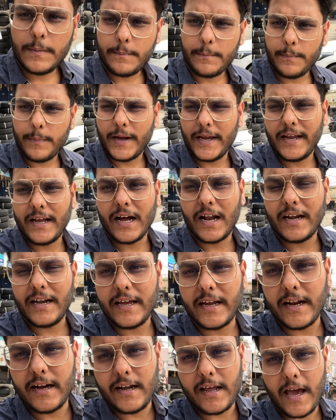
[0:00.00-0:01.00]
भाई गाड़ी
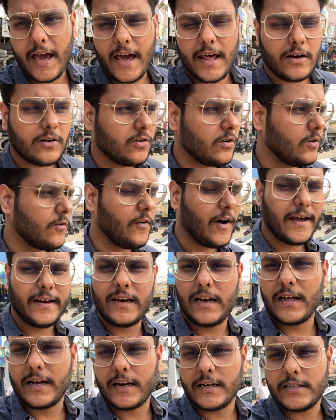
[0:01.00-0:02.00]
के टायर को
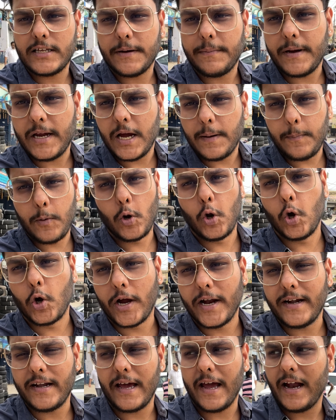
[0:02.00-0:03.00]
फाइनल कर दिया भाई अपोलो
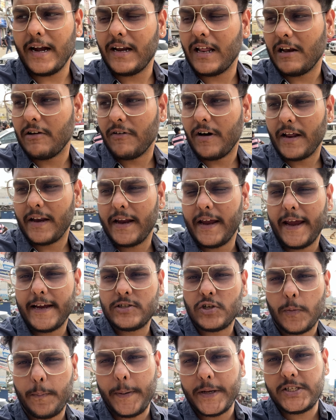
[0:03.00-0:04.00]
के टायर डलवा रहे एक
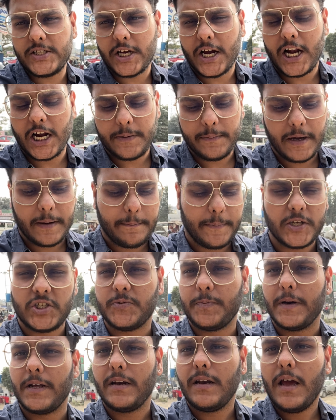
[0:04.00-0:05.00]
सौ पिचानवे
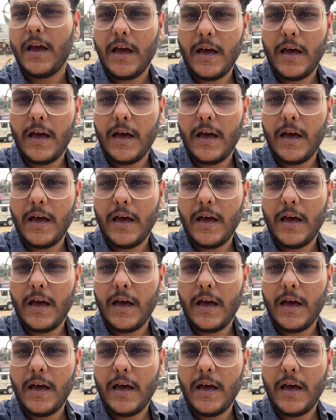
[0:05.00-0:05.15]
पचपन